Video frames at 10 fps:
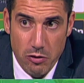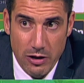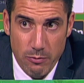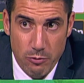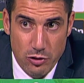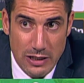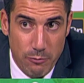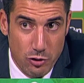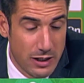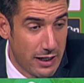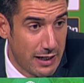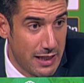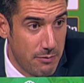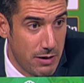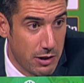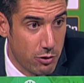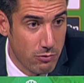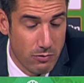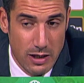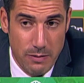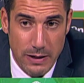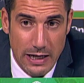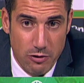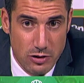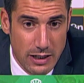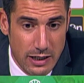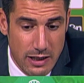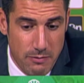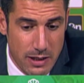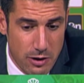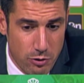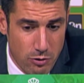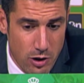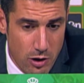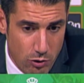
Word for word: Lo que buscamos es rendimiento y para conseguir rendimiento